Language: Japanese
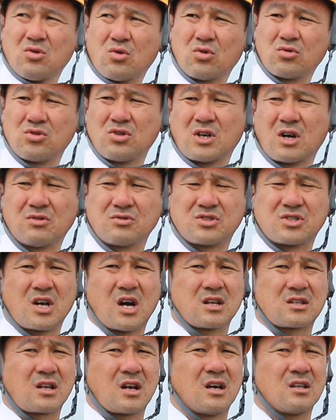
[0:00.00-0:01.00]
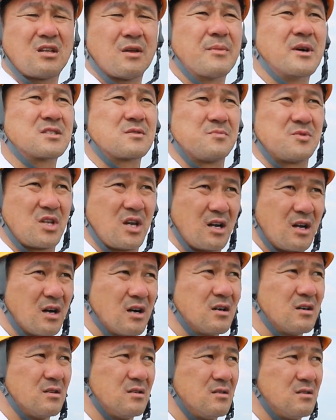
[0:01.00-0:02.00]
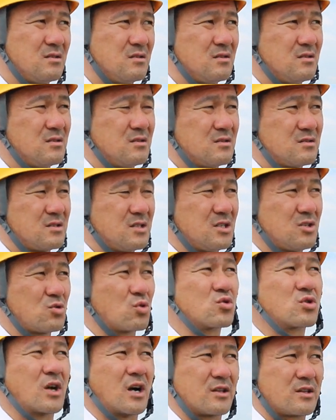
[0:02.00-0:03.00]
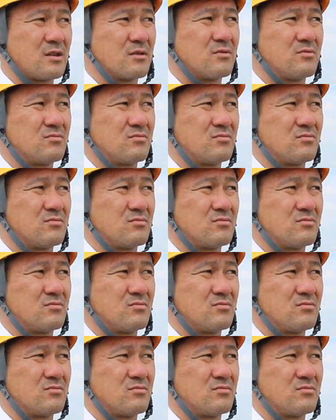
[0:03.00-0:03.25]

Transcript: 本人がうちで働いてます」みたいなって言っとったっ